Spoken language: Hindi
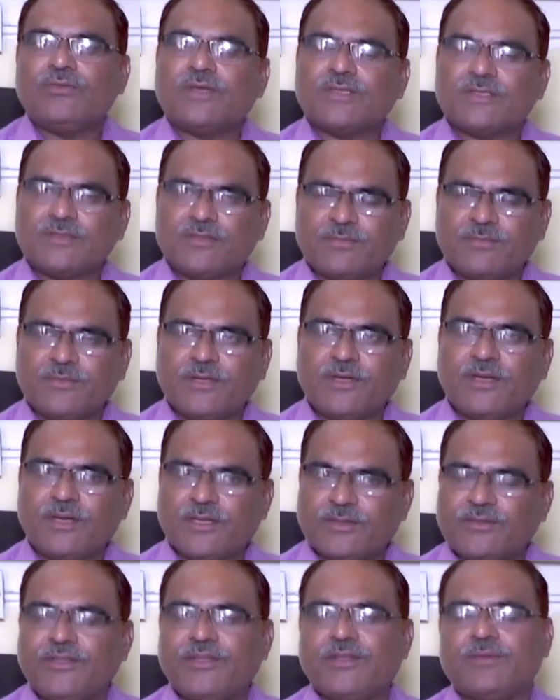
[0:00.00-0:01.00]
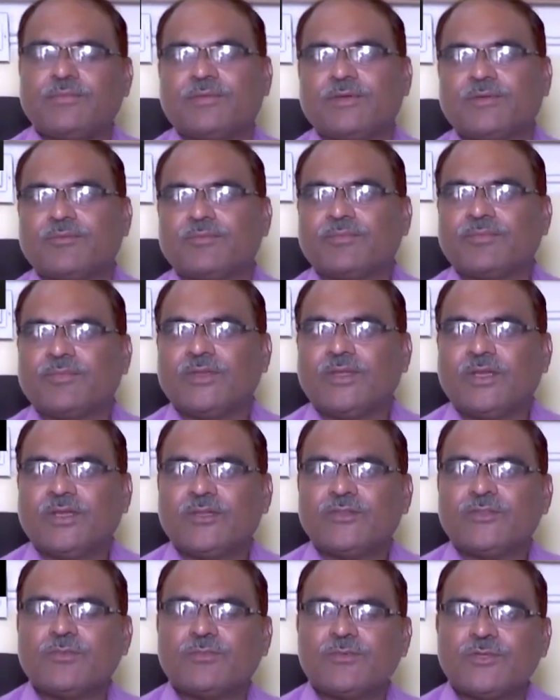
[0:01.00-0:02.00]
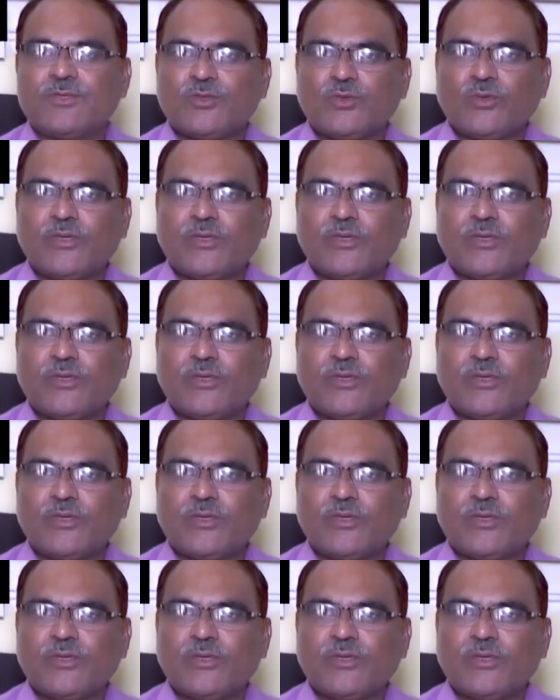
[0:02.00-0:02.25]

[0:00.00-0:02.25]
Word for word: ये वास्तव में गलत नियम है जब